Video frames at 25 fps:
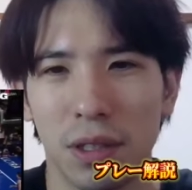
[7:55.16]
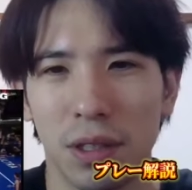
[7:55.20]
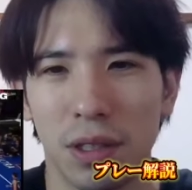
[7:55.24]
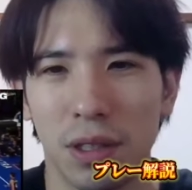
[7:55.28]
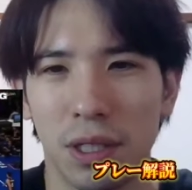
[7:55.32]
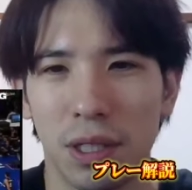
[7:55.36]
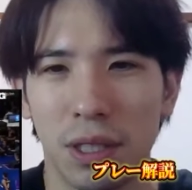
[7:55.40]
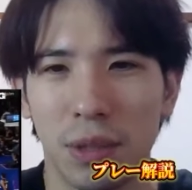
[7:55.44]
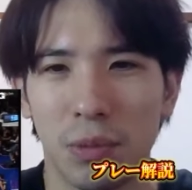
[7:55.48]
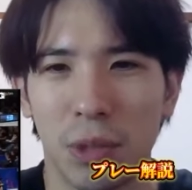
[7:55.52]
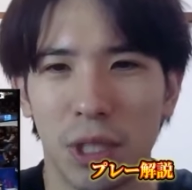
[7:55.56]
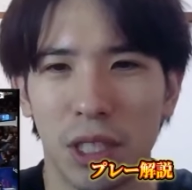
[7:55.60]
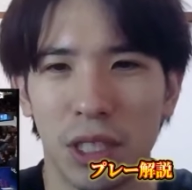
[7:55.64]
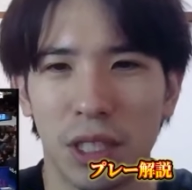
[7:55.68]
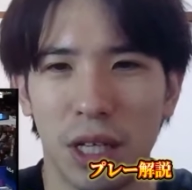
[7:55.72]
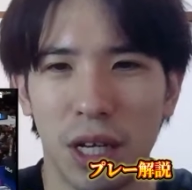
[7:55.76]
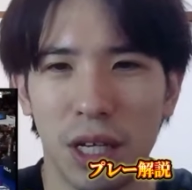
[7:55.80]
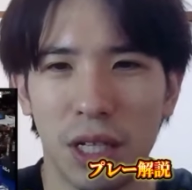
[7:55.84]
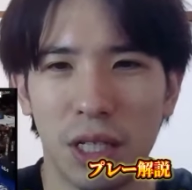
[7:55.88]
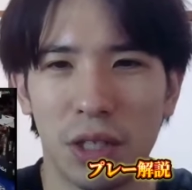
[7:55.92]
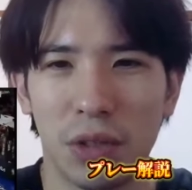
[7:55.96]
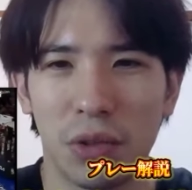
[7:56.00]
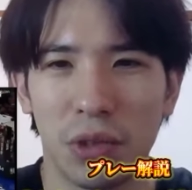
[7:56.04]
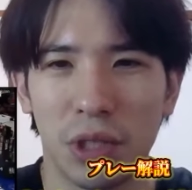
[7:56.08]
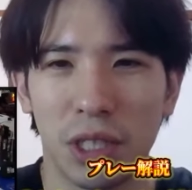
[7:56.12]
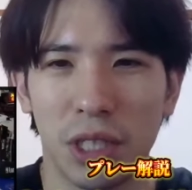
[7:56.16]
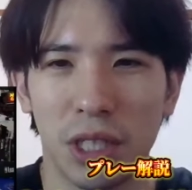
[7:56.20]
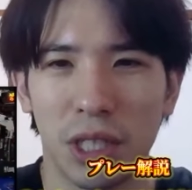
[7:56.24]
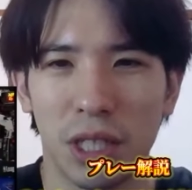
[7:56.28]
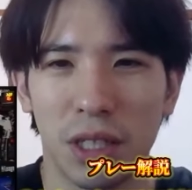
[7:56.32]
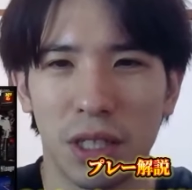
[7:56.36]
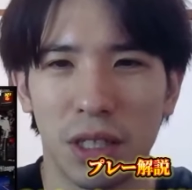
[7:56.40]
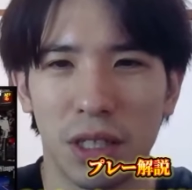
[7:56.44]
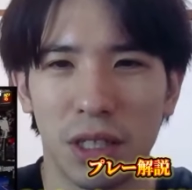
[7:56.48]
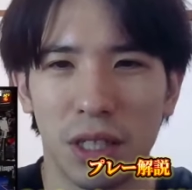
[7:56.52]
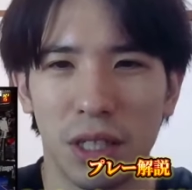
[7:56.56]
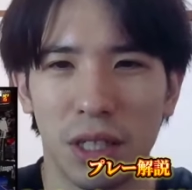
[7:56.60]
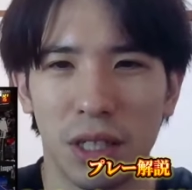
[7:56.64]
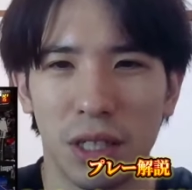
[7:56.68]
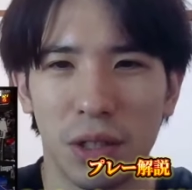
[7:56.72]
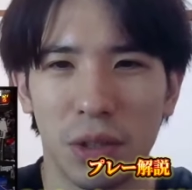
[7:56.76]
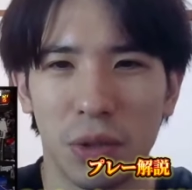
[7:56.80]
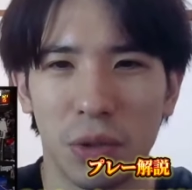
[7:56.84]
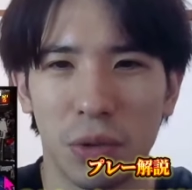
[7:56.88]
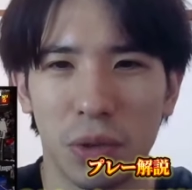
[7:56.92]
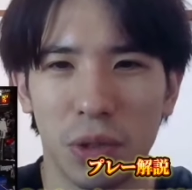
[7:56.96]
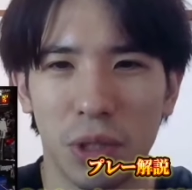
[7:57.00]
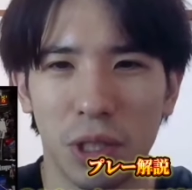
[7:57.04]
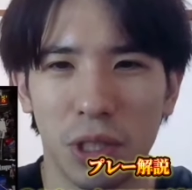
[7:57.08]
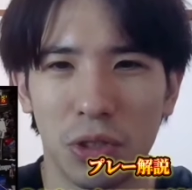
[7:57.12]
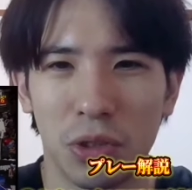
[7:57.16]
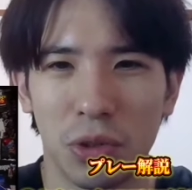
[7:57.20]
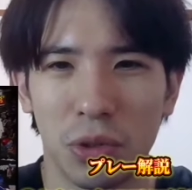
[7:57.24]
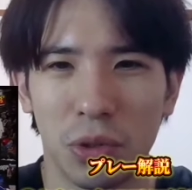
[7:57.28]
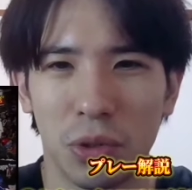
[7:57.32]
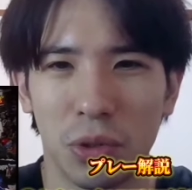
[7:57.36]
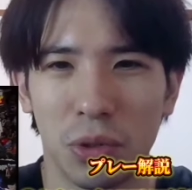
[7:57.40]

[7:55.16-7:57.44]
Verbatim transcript: だしまあさっきと違ってこれはちょっ